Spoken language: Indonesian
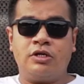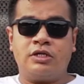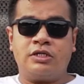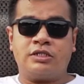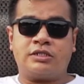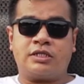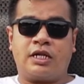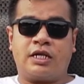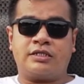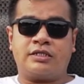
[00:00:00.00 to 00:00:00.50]

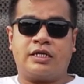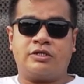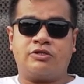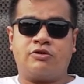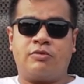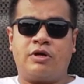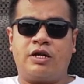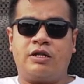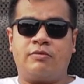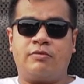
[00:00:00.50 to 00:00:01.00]
setelah saya
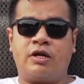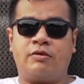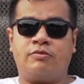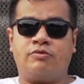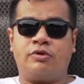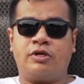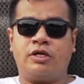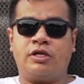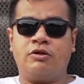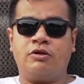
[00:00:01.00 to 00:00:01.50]
coba
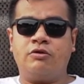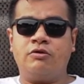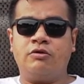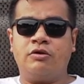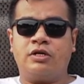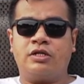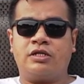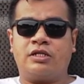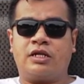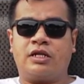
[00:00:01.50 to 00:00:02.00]
5000 kilo
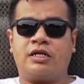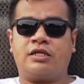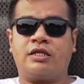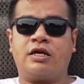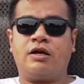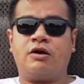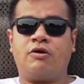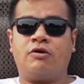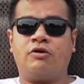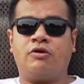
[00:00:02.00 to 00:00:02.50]

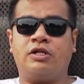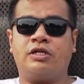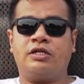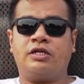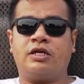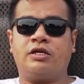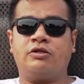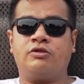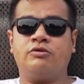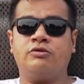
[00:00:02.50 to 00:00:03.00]
ternyata
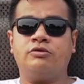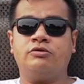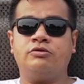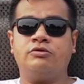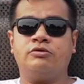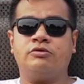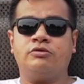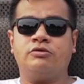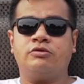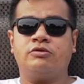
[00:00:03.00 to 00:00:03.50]
olinya itu
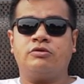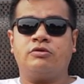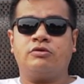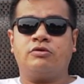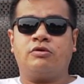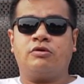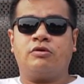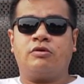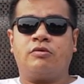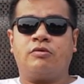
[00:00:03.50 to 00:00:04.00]

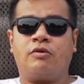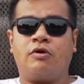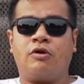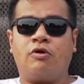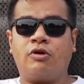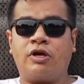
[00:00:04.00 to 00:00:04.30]
oke